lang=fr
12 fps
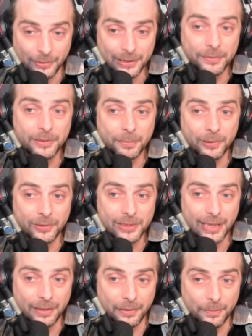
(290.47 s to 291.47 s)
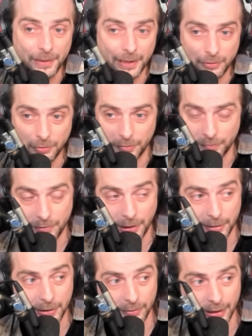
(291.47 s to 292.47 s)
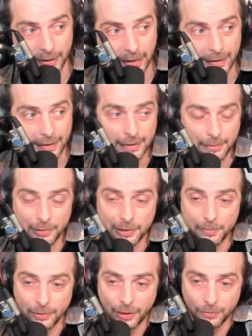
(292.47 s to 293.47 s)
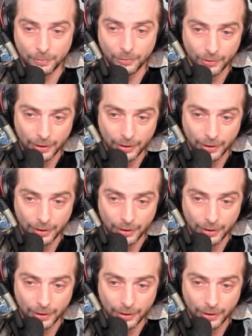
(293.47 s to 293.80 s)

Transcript: au niveau des potentiels, bien sûr, vous la mettez en attaque, si possible en 40%